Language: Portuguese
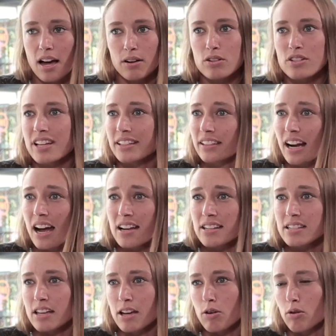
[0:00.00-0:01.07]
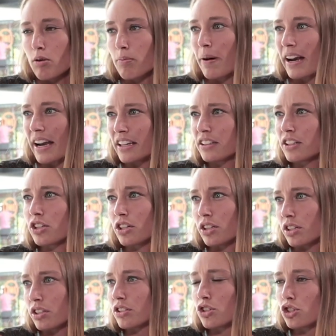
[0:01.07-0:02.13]
anos atrás eu parei de,
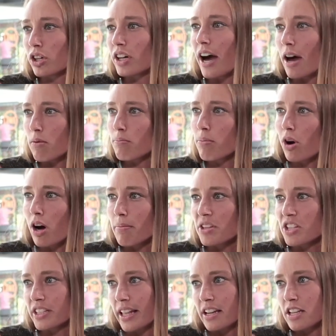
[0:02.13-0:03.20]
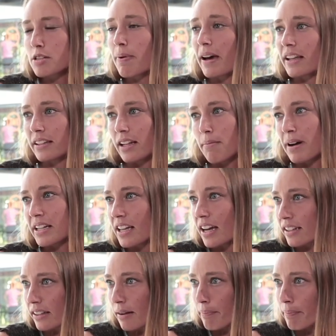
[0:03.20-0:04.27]
de jogar um pouco a beach tennis para
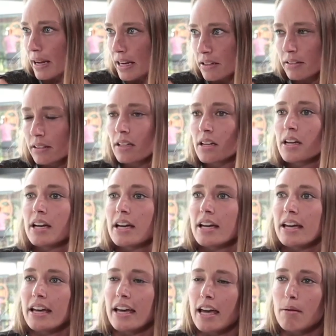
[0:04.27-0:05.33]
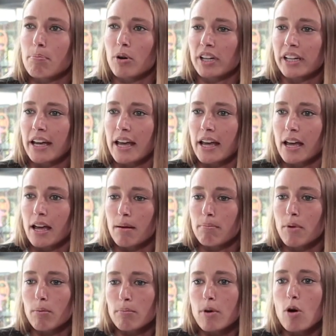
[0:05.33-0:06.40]
trabalhar também. É, porque
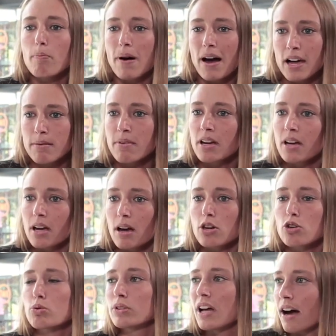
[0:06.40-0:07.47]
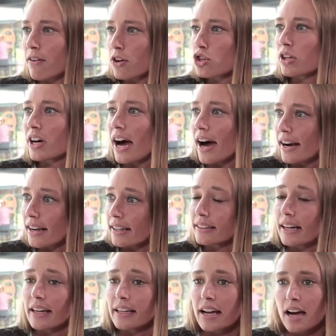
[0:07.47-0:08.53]
meu pai me ajudava a jogar e a
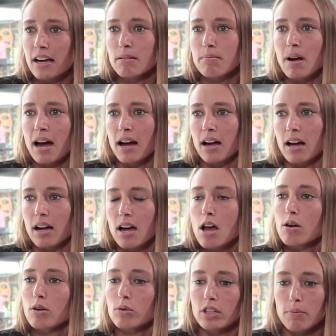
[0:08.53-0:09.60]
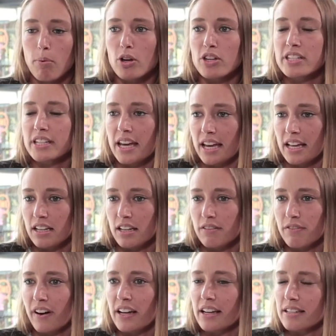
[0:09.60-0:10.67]
treinar, mas depois que ele
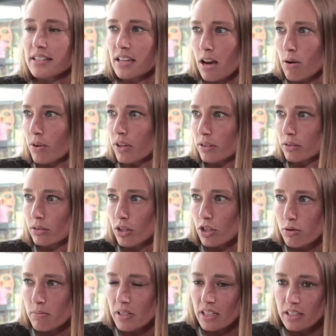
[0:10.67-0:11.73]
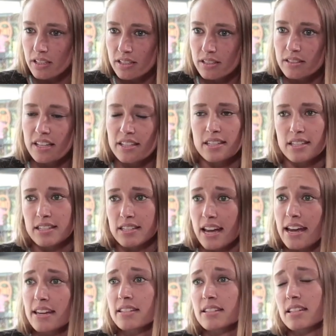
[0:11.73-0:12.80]
faleceu em
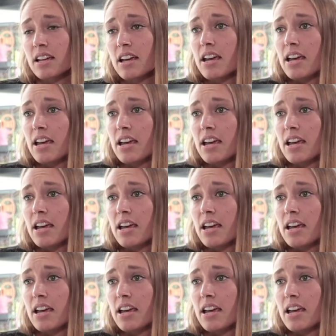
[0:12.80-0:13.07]
2016,